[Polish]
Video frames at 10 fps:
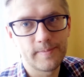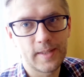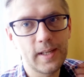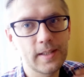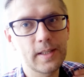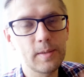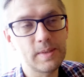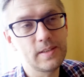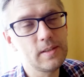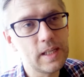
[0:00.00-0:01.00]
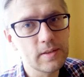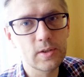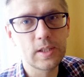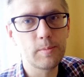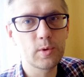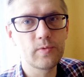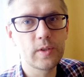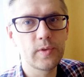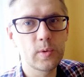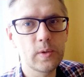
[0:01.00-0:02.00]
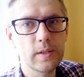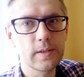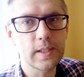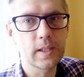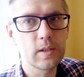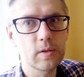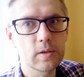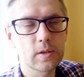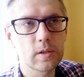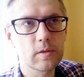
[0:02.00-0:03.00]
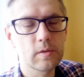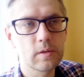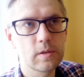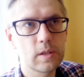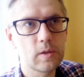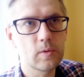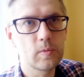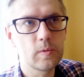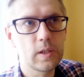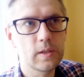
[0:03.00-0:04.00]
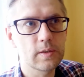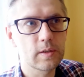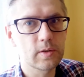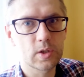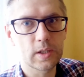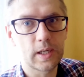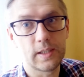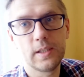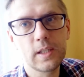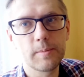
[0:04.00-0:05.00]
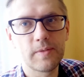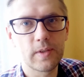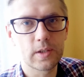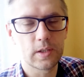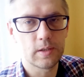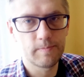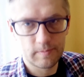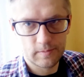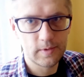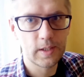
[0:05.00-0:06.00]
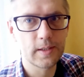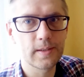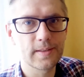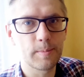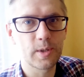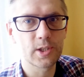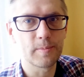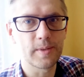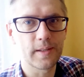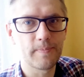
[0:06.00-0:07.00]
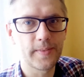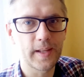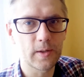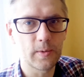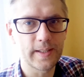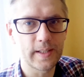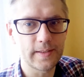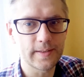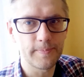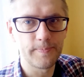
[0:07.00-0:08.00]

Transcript: tak? Natomiast no, ja coś tam już wychwytuję takiego, co na ogół nie jest dostrzegane. Takie mam wrażenie. Dlatego zapraszam na taką analizę.